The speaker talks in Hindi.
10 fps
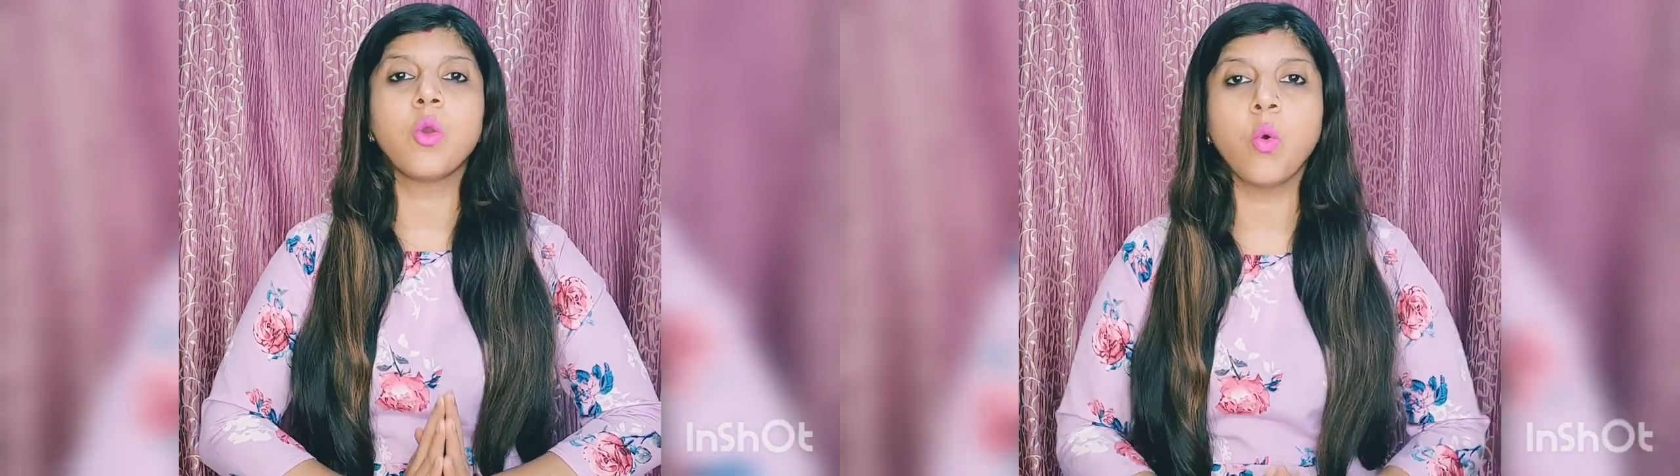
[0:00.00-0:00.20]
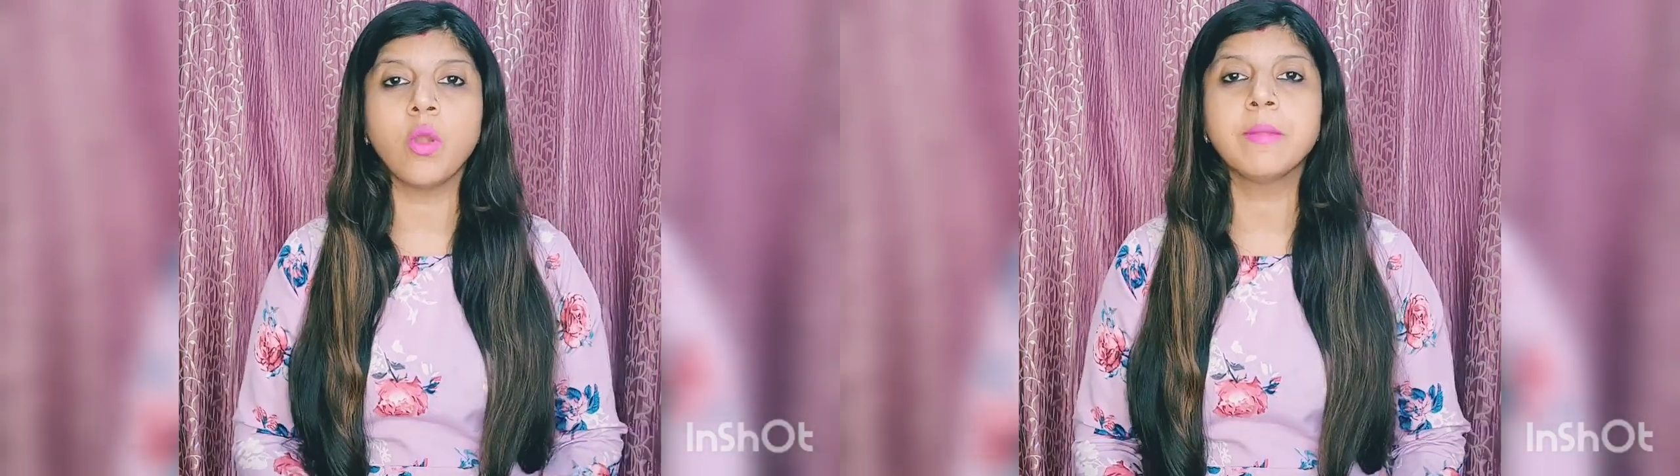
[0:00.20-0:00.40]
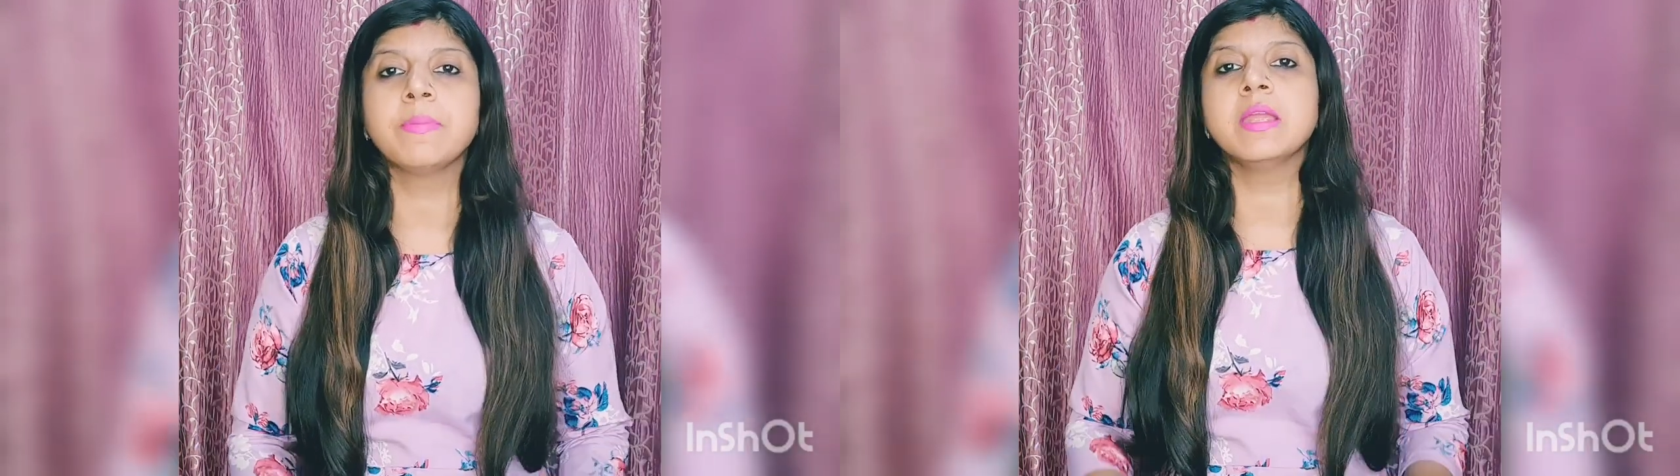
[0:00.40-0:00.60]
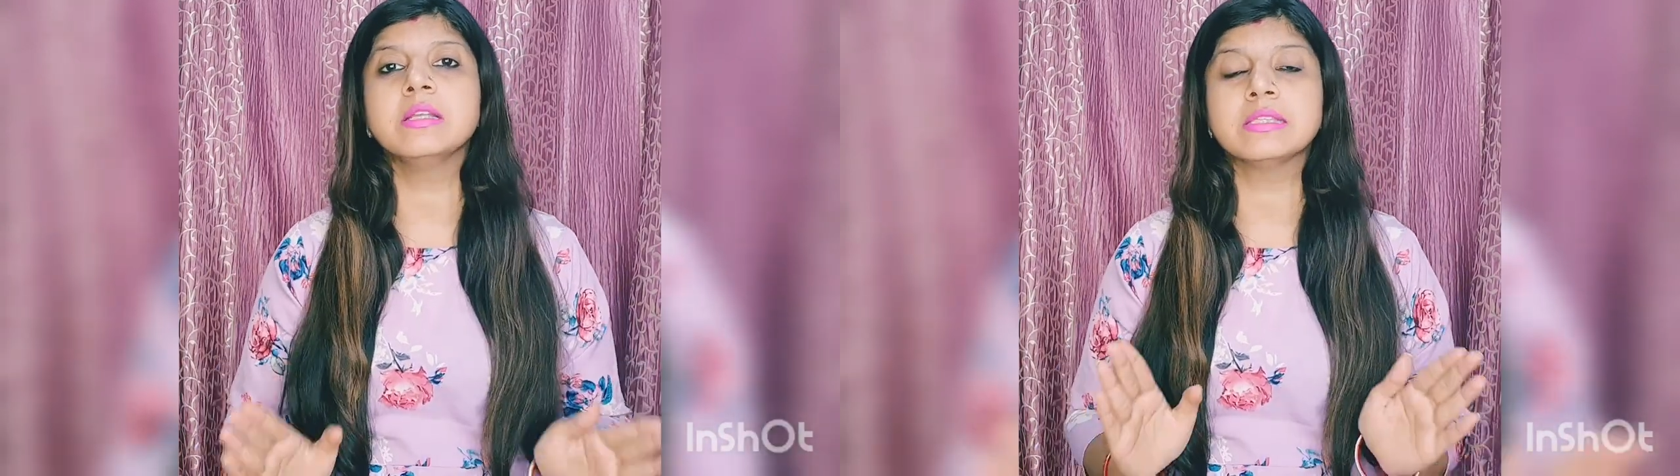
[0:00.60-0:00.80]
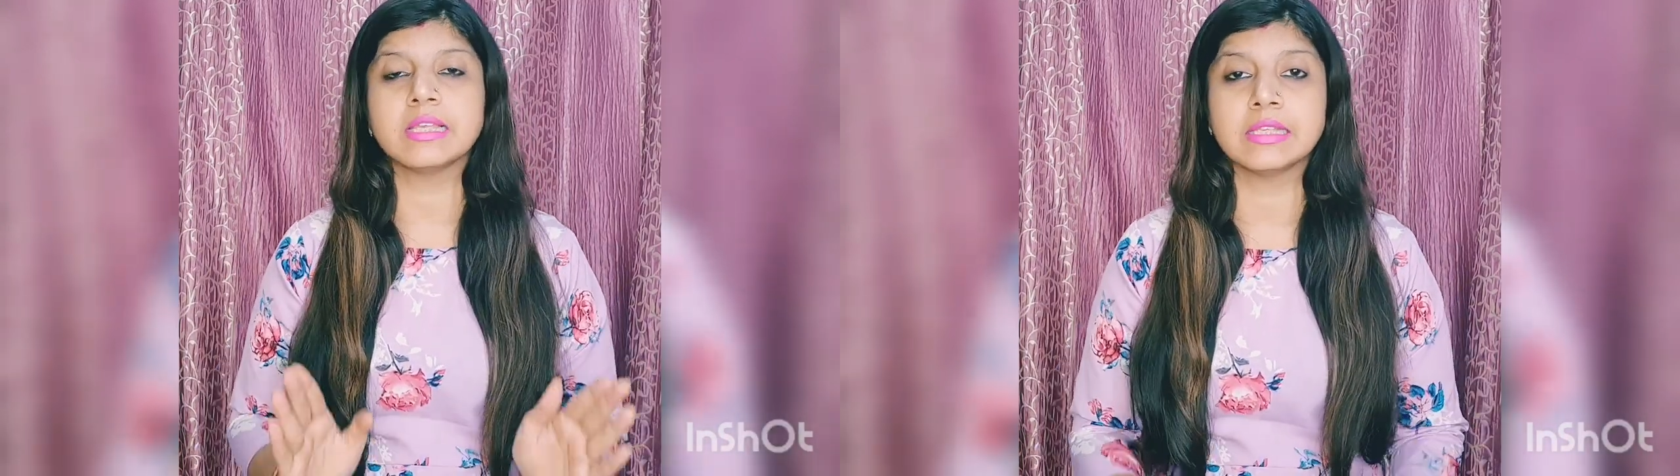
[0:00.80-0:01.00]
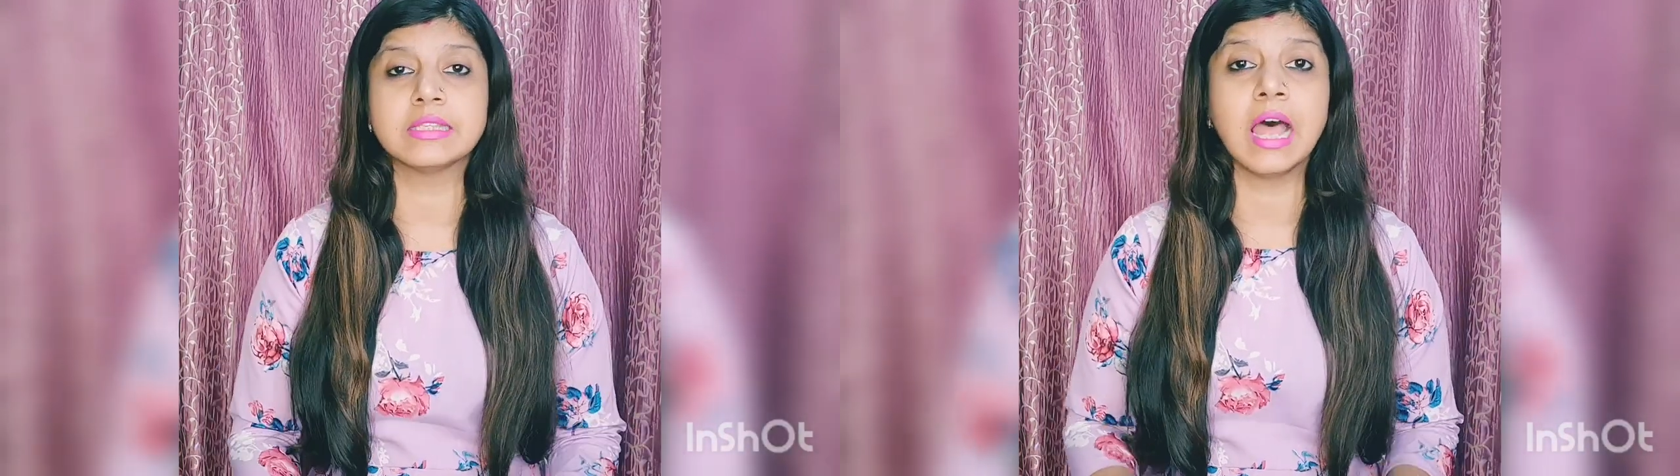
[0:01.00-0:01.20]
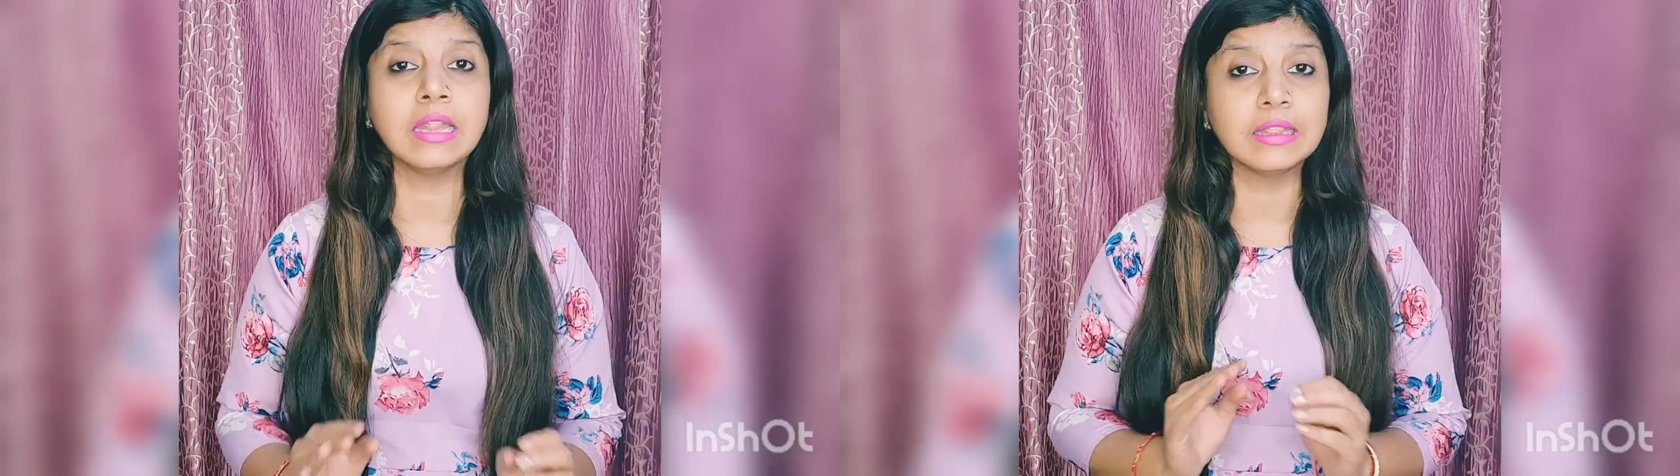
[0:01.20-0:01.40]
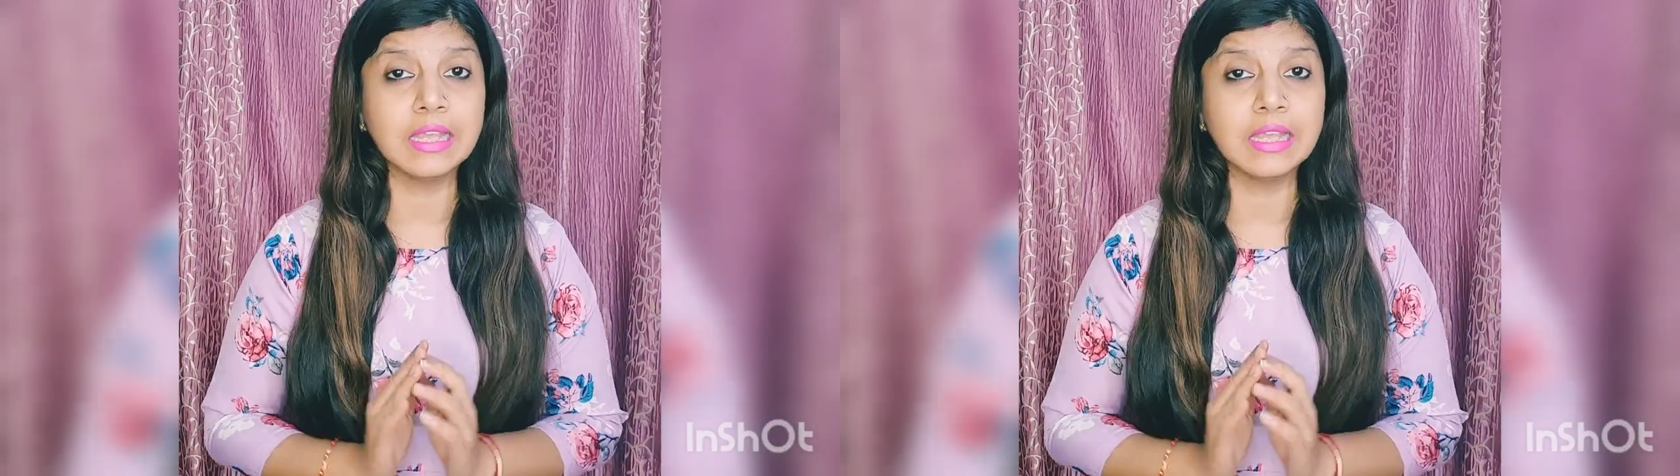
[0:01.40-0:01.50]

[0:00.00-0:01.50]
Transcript: कोई भी सजा